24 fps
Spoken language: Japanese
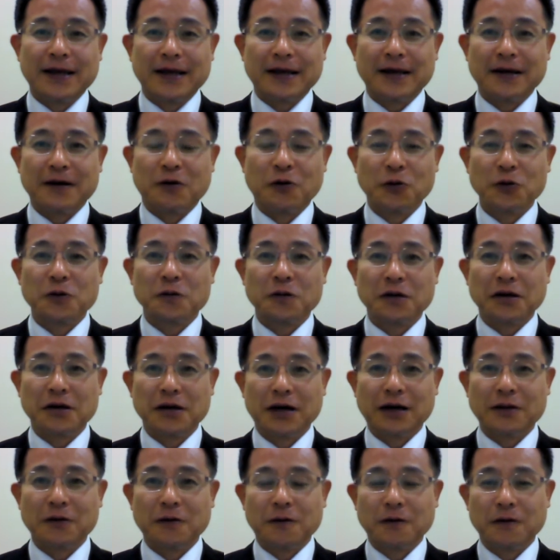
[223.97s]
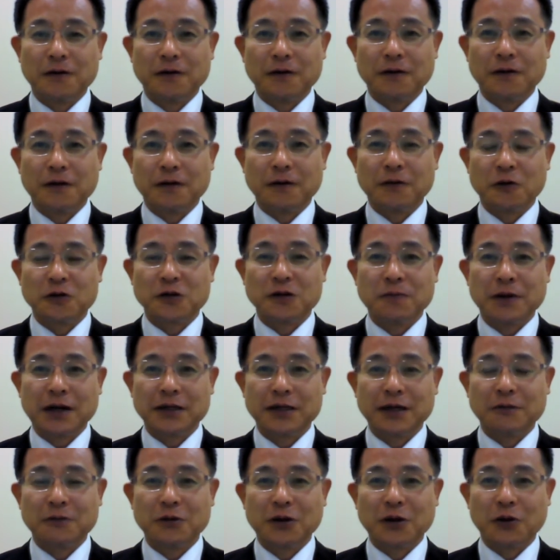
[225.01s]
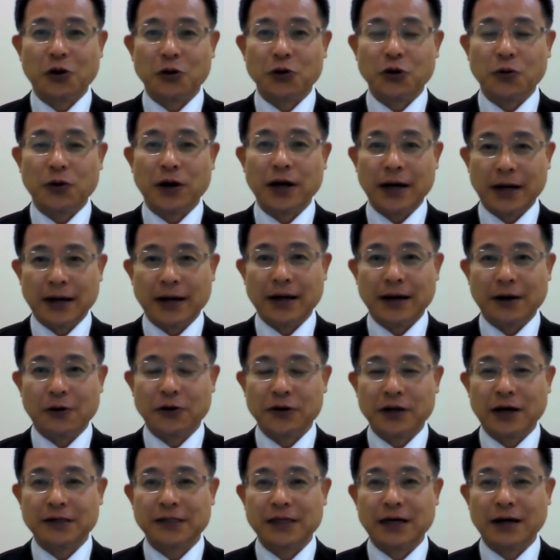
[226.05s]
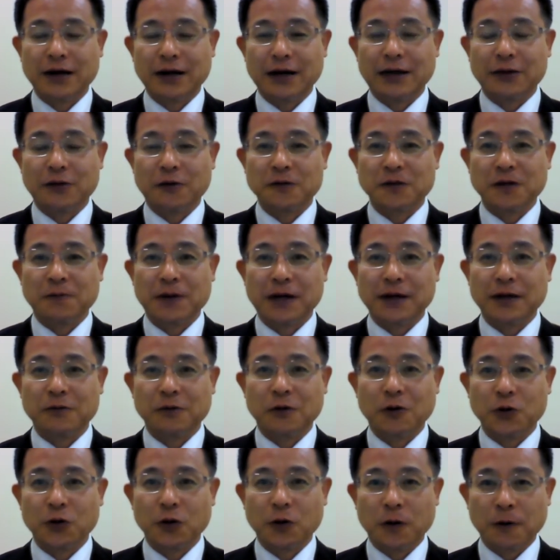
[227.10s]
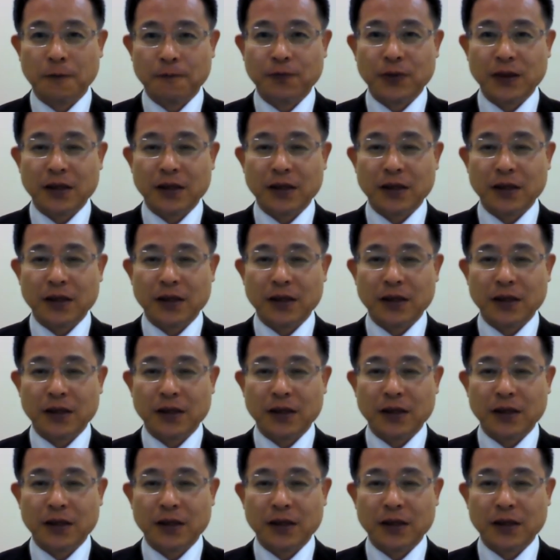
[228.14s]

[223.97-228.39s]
え本当にあの望まれてるってことはお客さんが望まれること、